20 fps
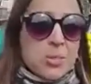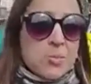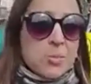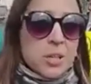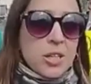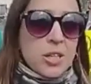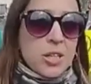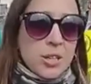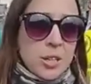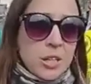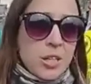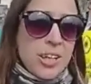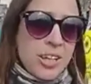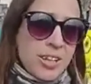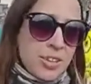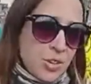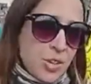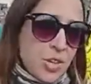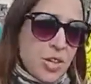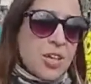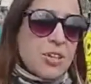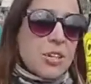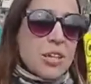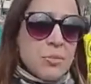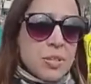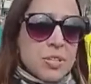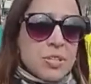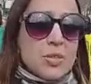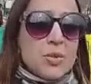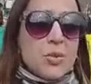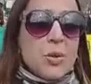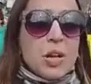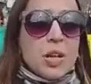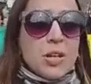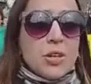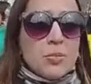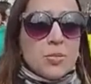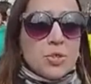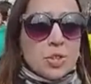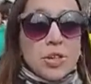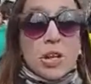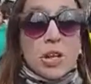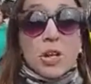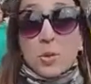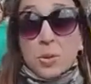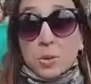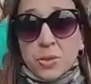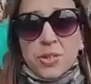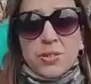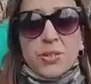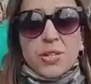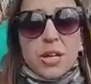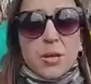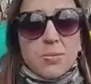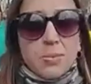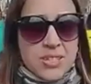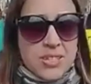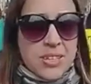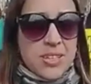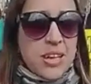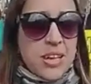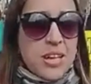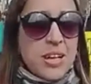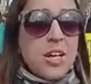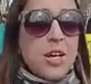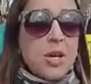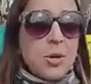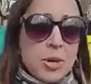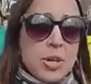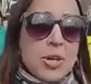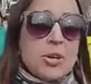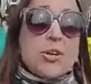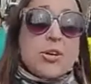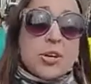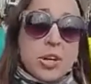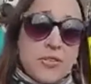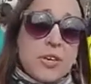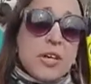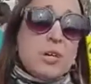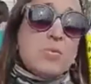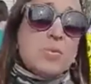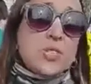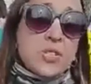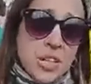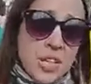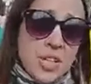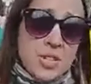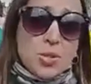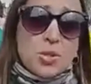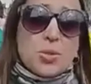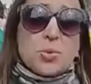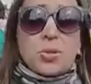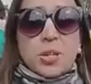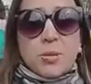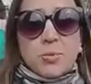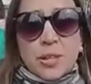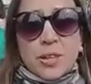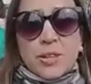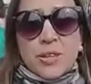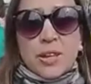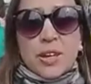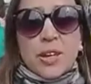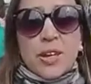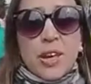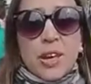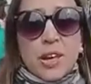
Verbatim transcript: Porque este, estos días también se estuvo hablando mucho de ajuste en discapacidad. Bueno, nos referimos a eso justamente.